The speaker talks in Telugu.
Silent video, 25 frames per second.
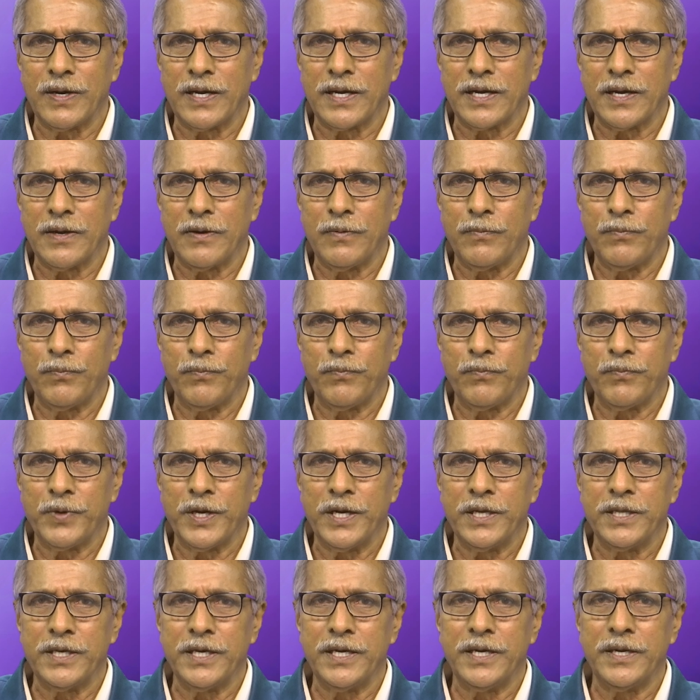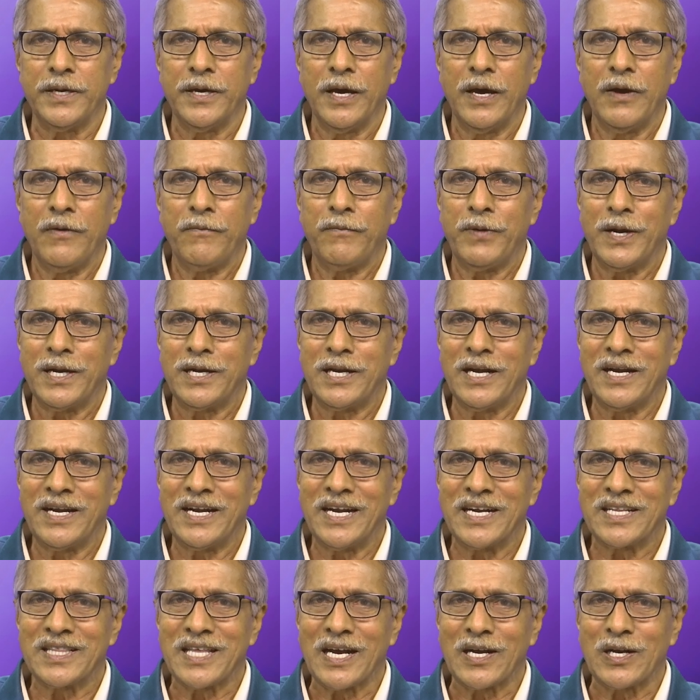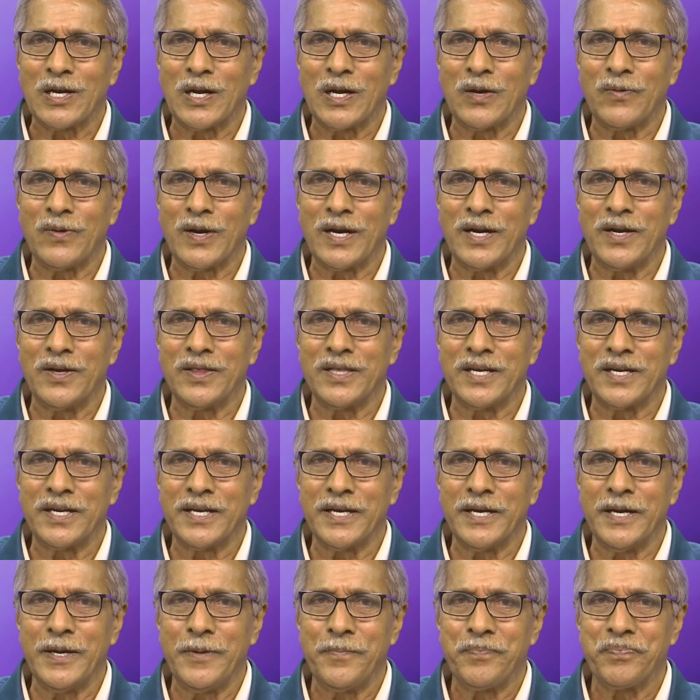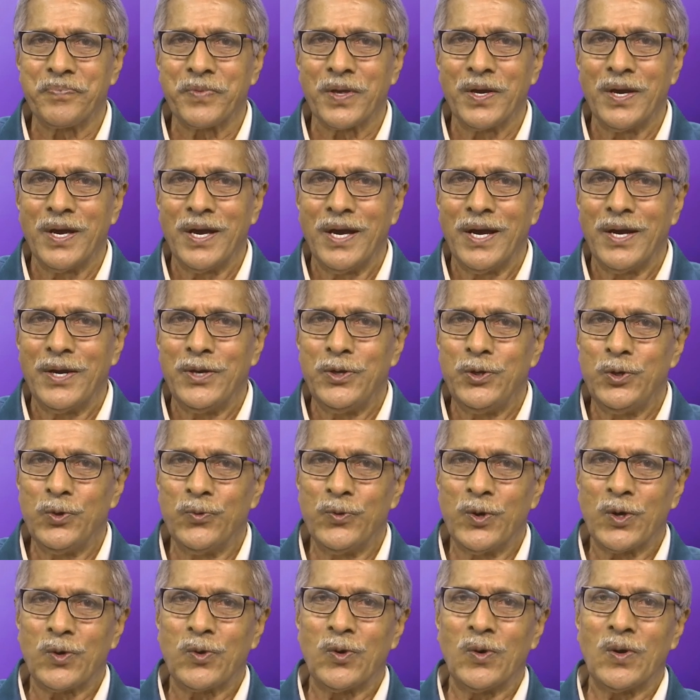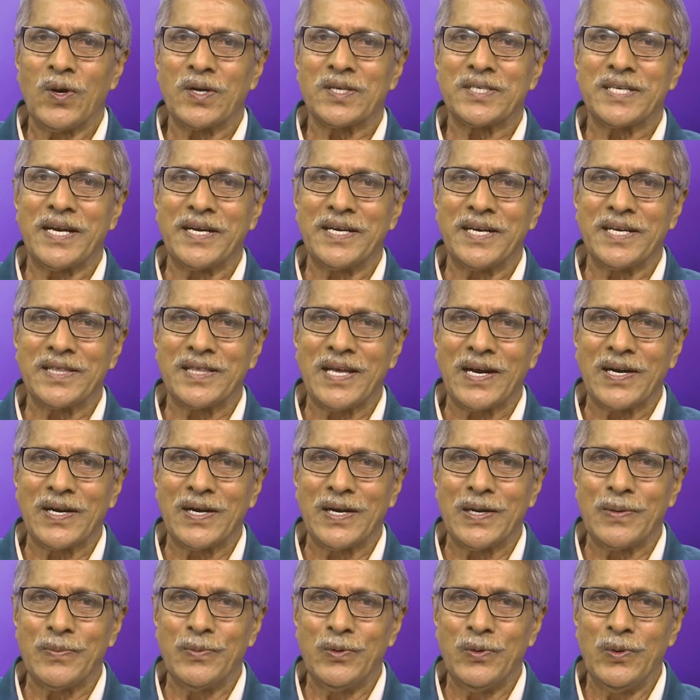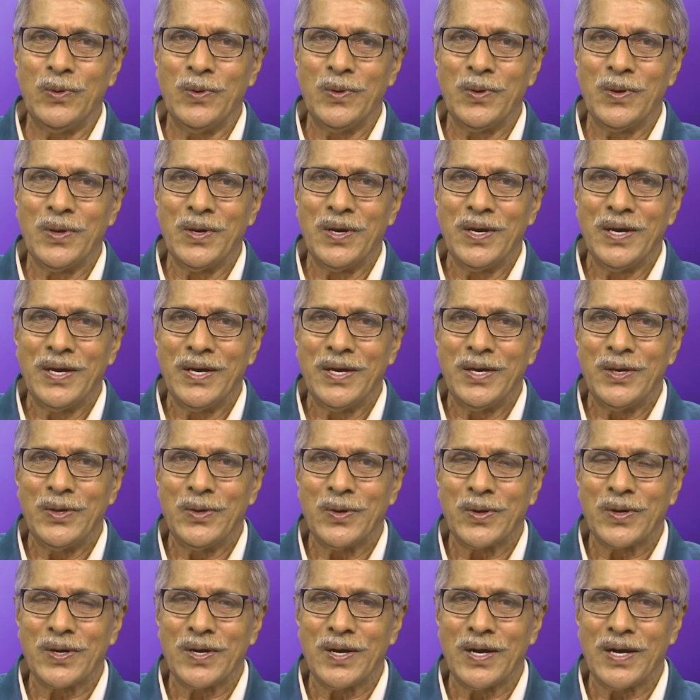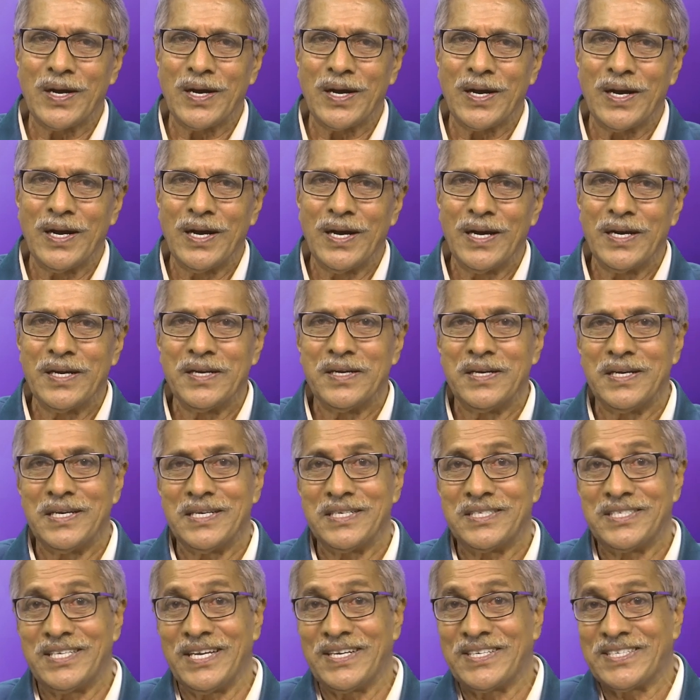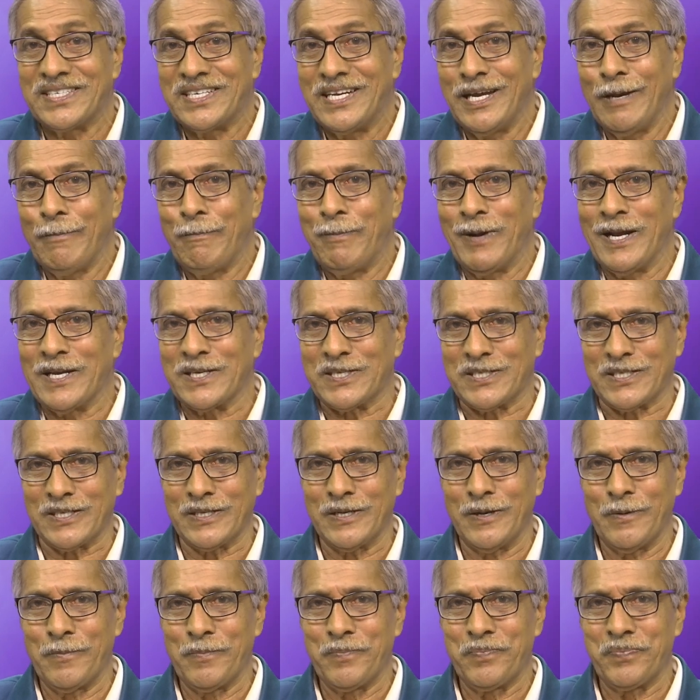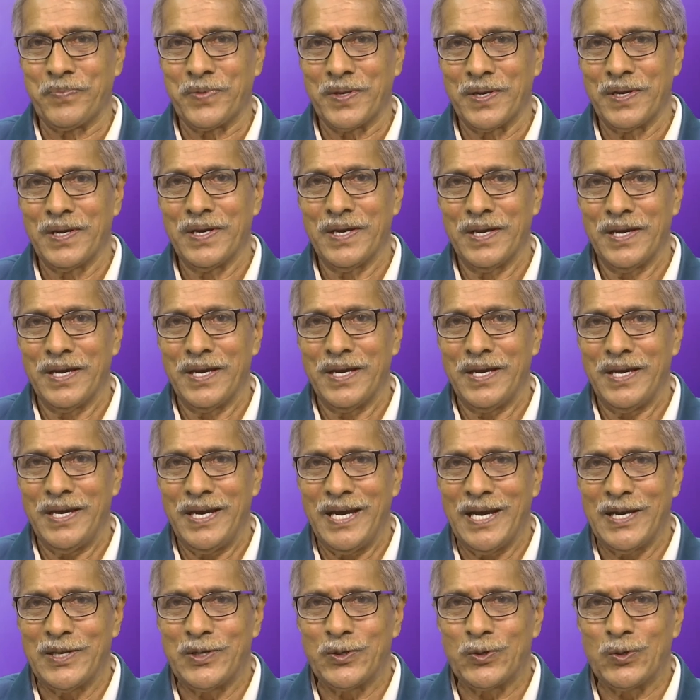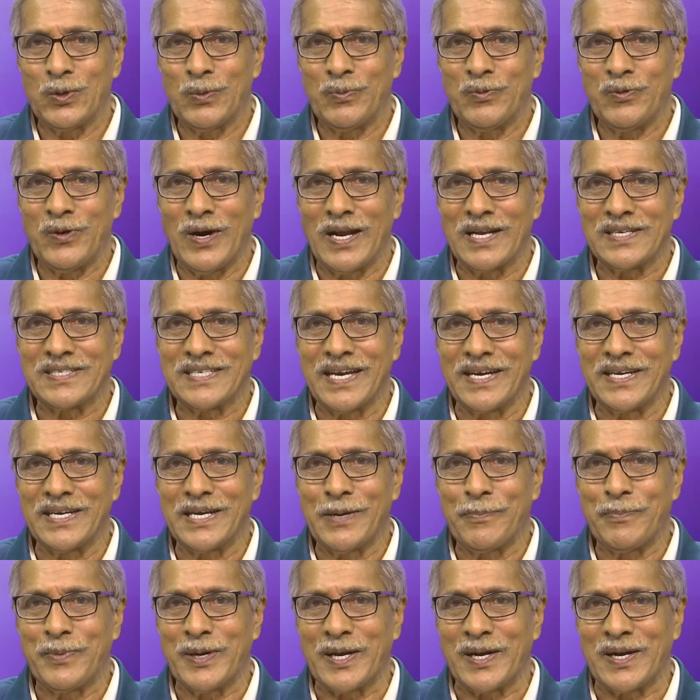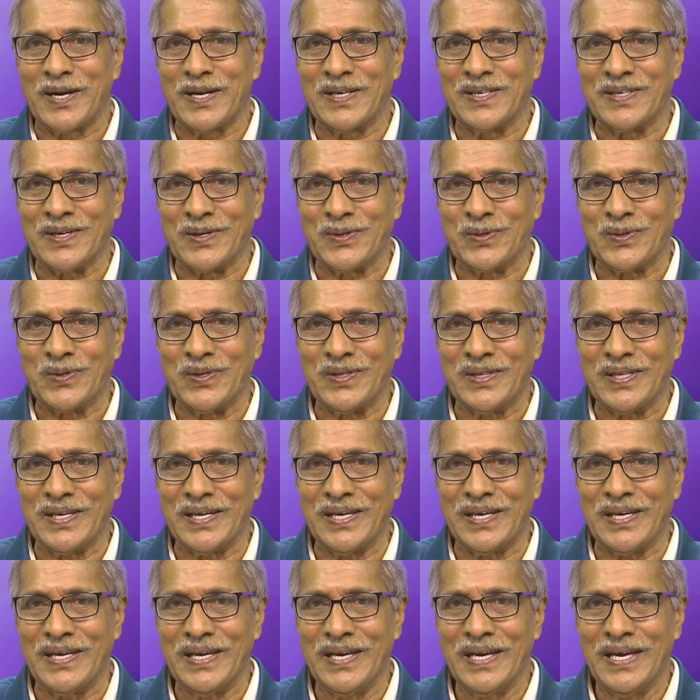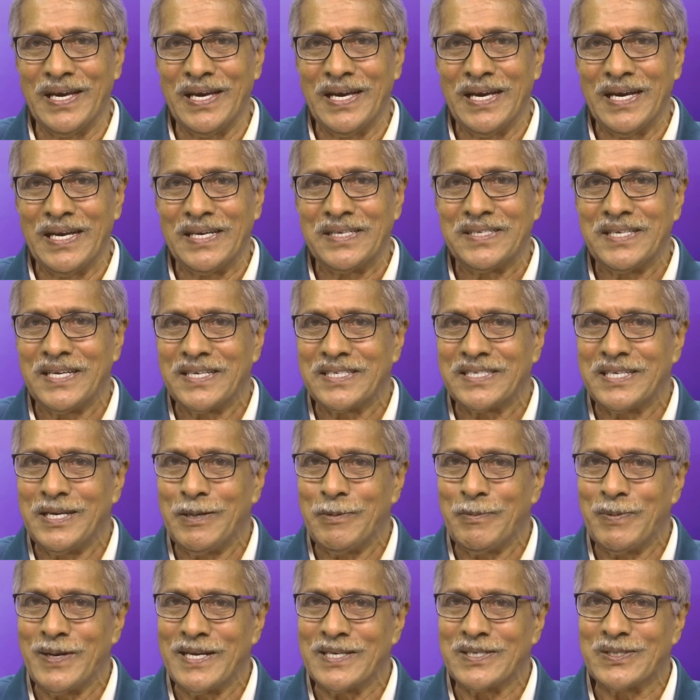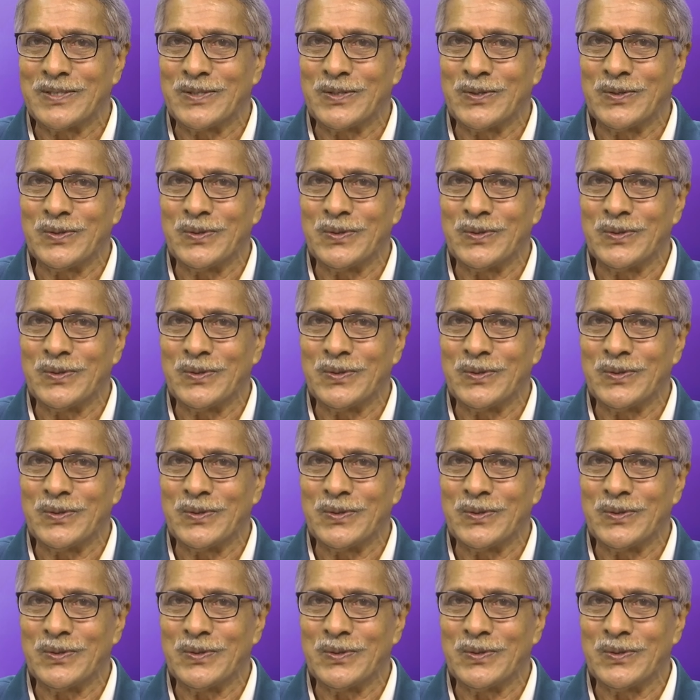వలన ఏది ఫెర్టిలిటీ తగ్గడం వలన ఏంటంటే యువకుల సంఖ్య తగ్గడము ఈ యొక్క సిక్స్టీ ప్లస్ ఏజ్ గ్రూప్ వాళ్ళ సంఖ్య పెరగడం జరుగుతుంది సిక్స్టీ ప్లస్